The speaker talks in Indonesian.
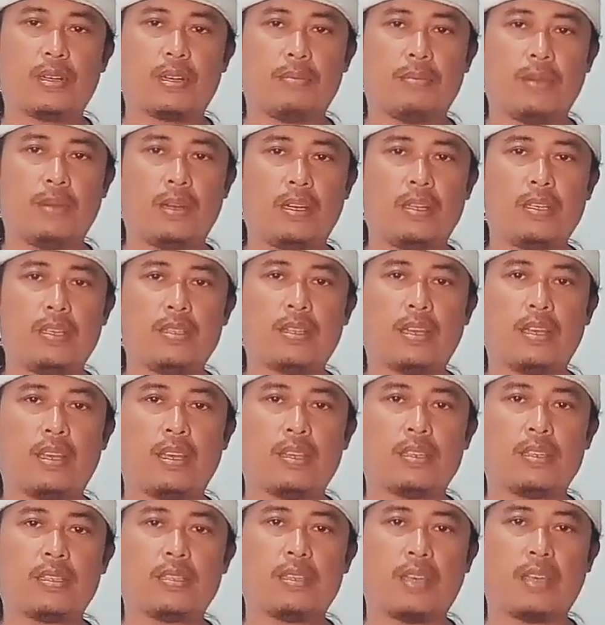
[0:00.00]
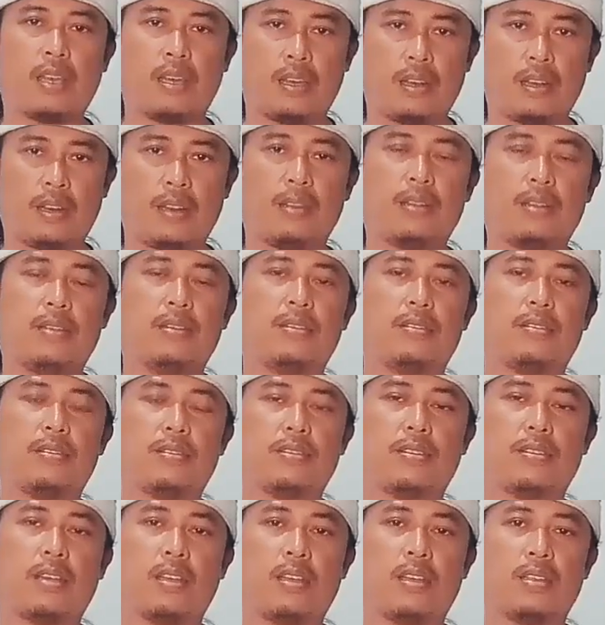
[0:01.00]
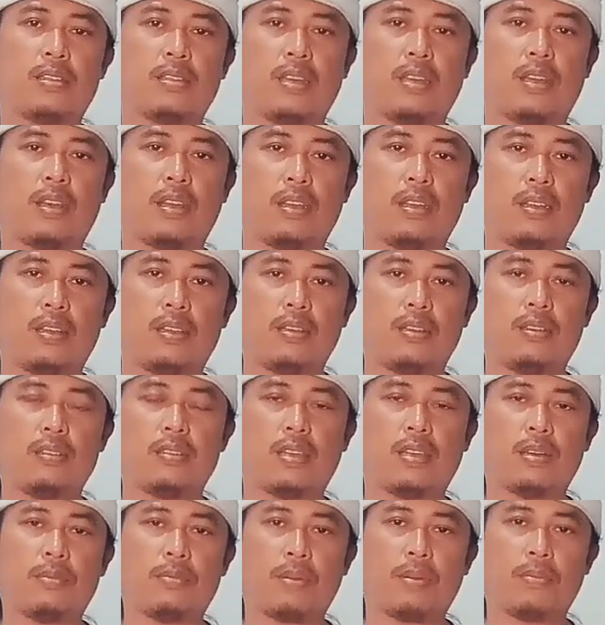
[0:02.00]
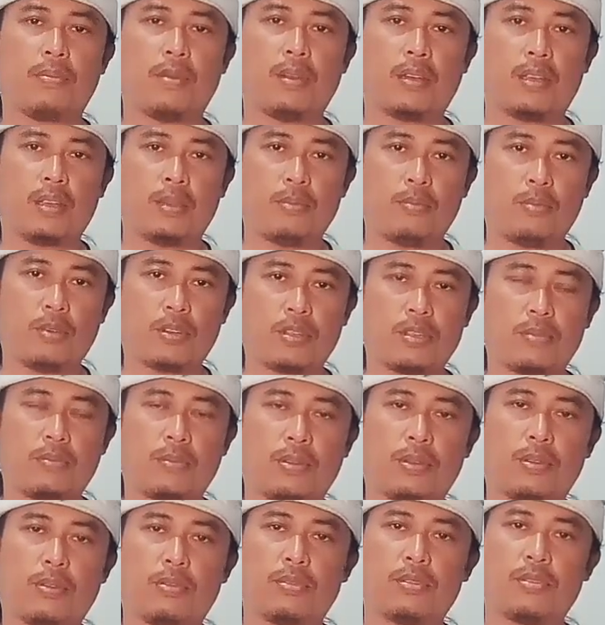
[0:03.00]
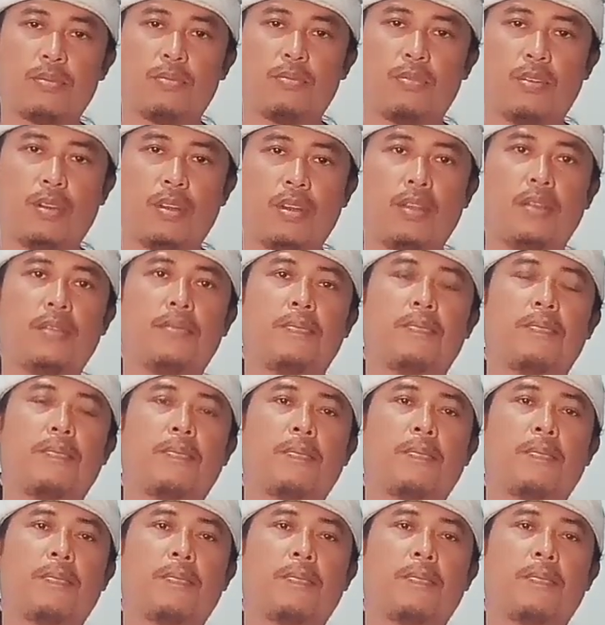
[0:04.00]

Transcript: kembali saya share saya sharing, saya berbagi buat semeton semua.